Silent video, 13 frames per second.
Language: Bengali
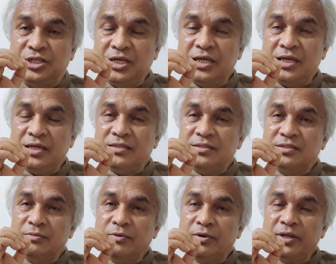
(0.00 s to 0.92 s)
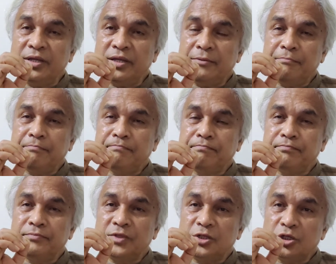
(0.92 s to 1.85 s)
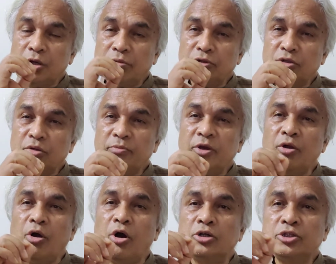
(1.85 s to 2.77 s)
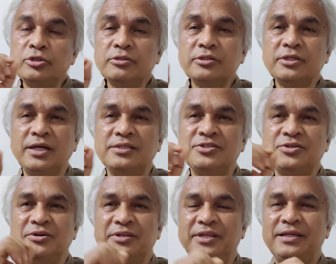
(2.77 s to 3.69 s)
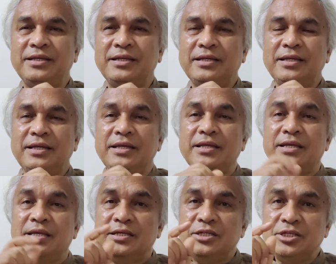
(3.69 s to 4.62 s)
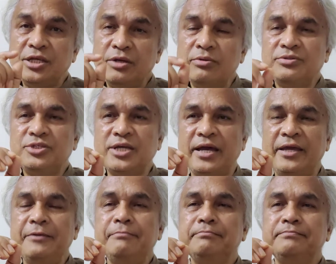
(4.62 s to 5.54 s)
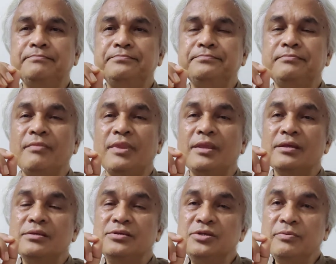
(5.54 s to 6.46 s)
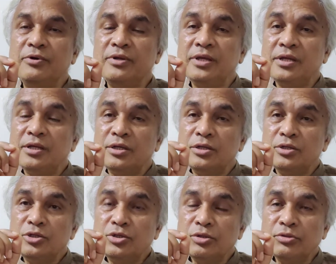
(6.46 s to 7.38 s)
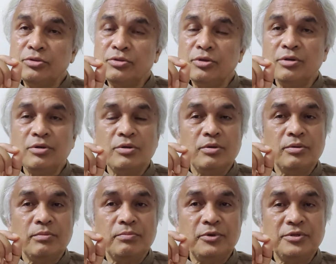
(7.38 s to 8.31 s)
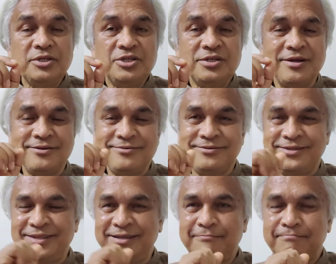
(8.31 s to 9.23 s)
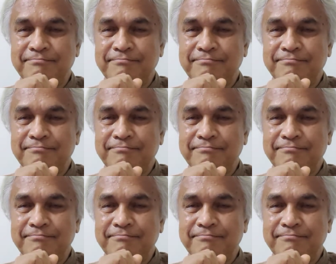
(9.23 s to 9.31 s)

যে জীবনে সবসময় অসৎ কাজ করে সেও চায় জীবনে সত্য প্রতিষ্ঠা করতে